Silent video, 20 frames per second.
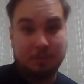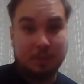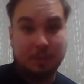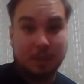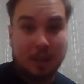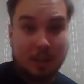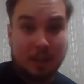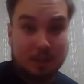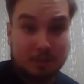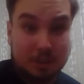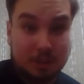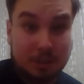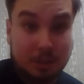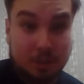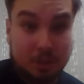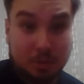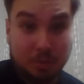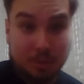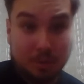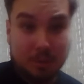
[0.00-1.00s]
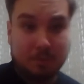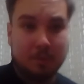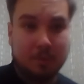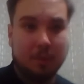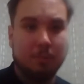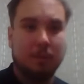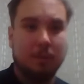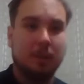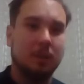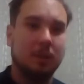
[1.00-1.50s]
финального сезона
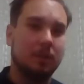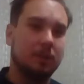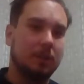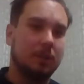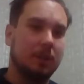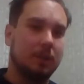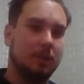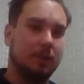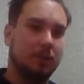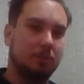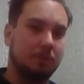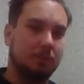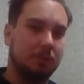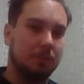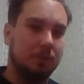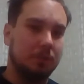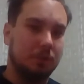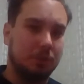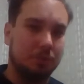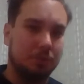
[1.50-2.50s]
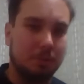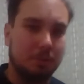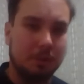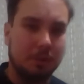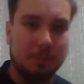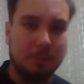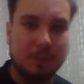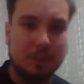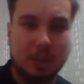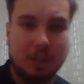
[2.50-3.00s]
фильма. Как раз именно вышел
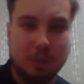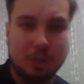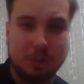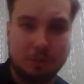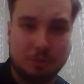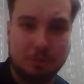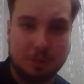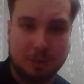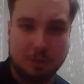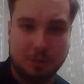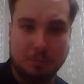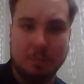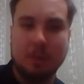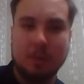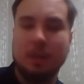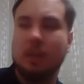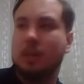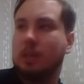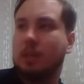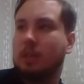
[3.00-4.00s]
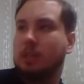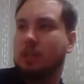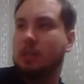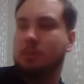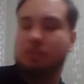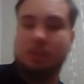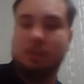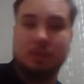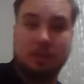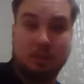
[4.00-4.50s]
полнометражный фильм
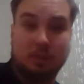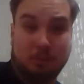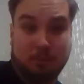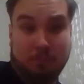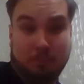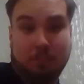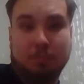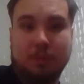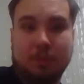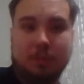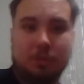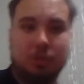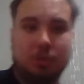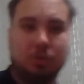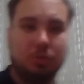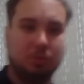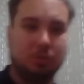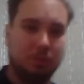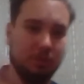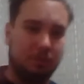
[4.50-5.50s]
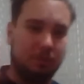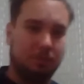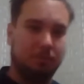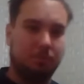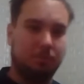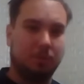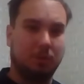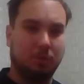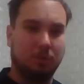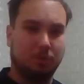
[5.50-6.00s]
именно посвященный
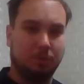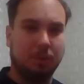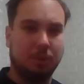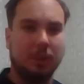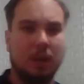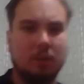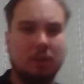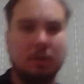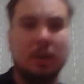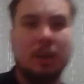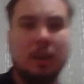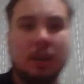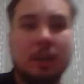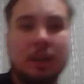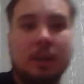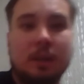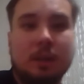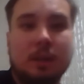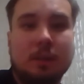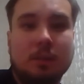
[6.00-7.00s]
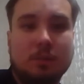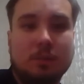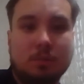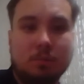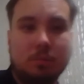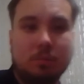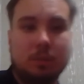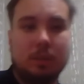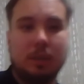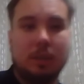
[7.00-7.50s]
такой финал,
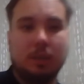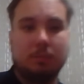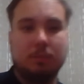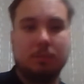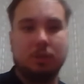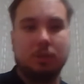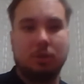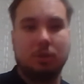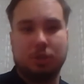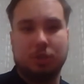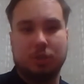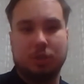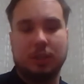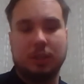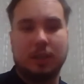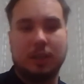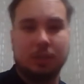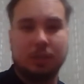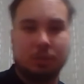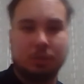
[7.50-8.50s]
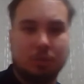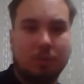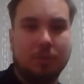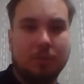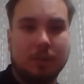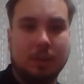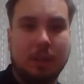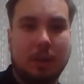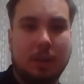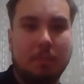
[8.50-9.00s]
ну, где именно заключительная
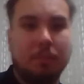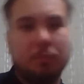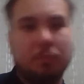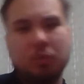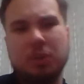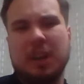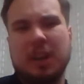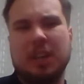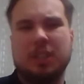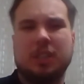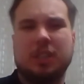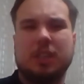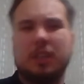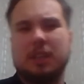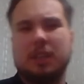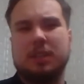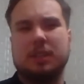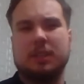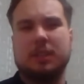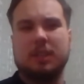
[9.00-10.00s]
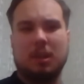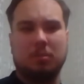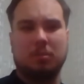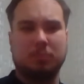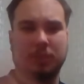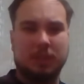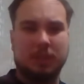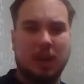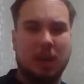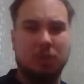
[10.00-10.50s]
концовка там. Ну, конечно, некоторые
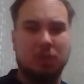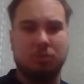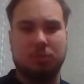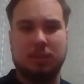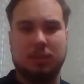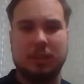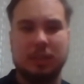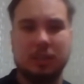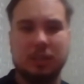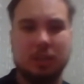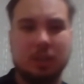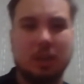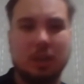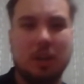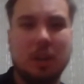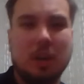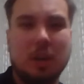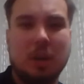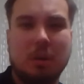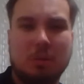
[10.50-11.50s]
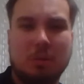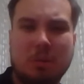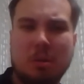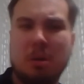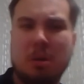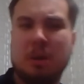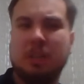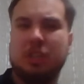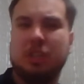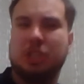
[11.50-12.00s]
там скажут, конечно,
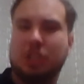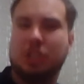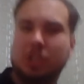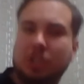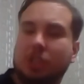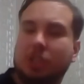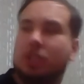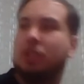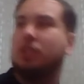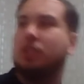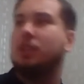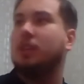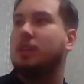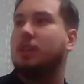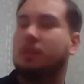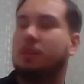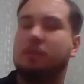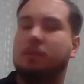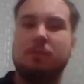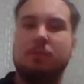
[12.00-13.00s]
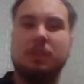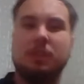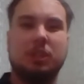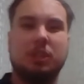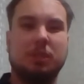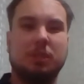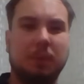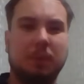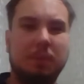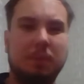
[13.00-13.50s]
ой, чиш, да ведь
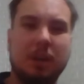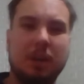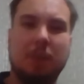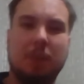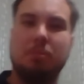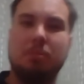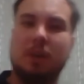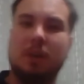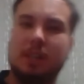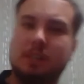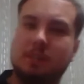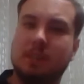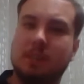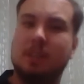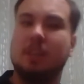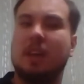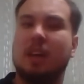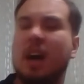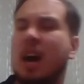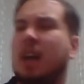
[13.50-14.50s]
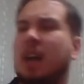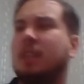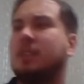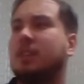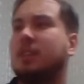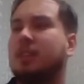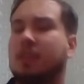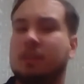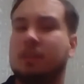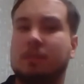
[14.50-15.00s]
же премьера была
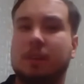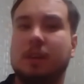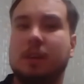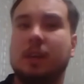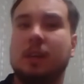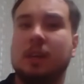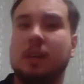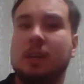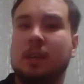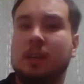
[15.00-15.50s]
19-го,